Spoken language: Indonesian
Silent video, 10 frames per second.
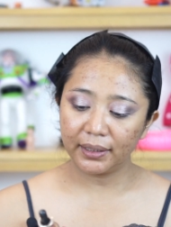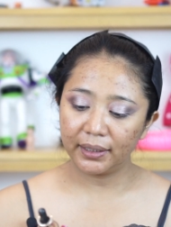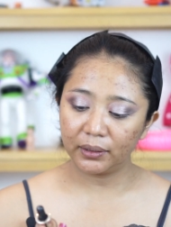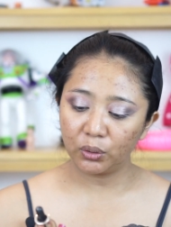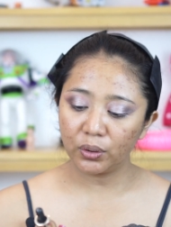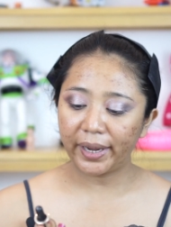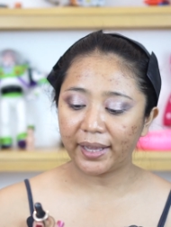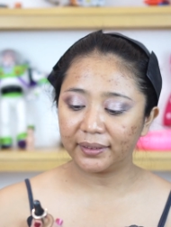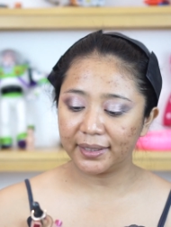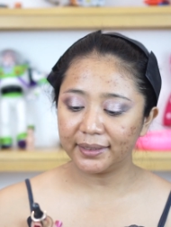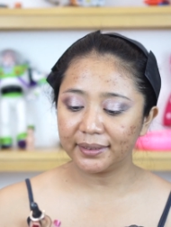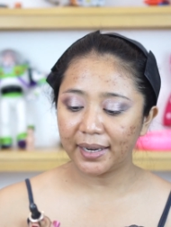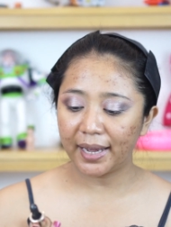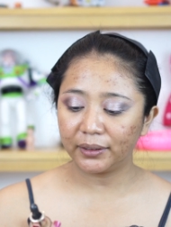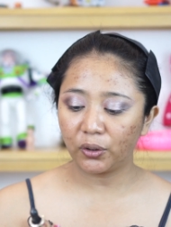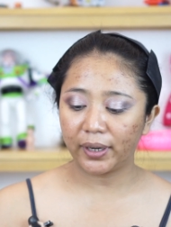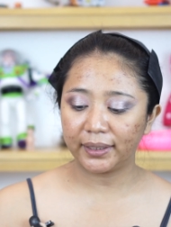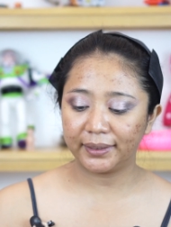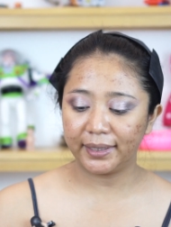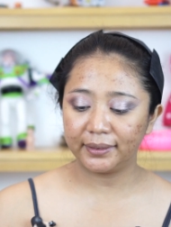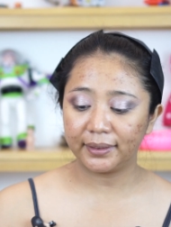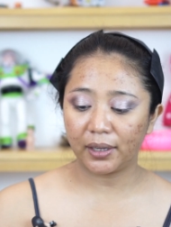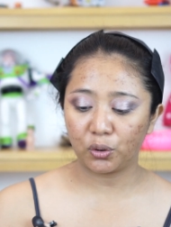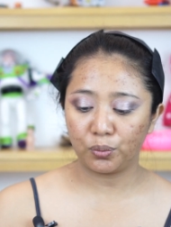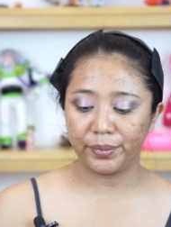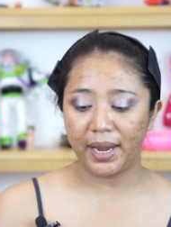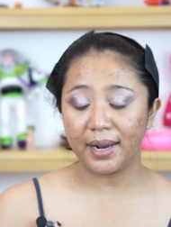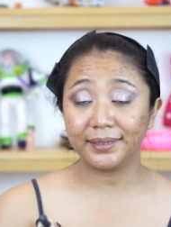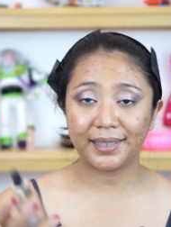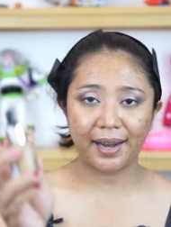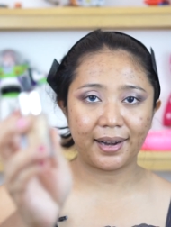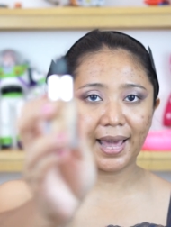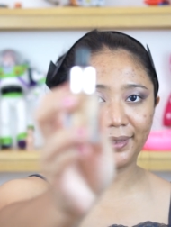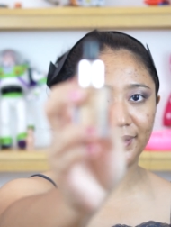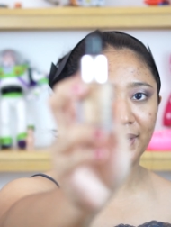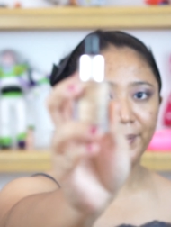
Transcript: Ini tuh Catrice Light Correcting Serum yang Sunlight.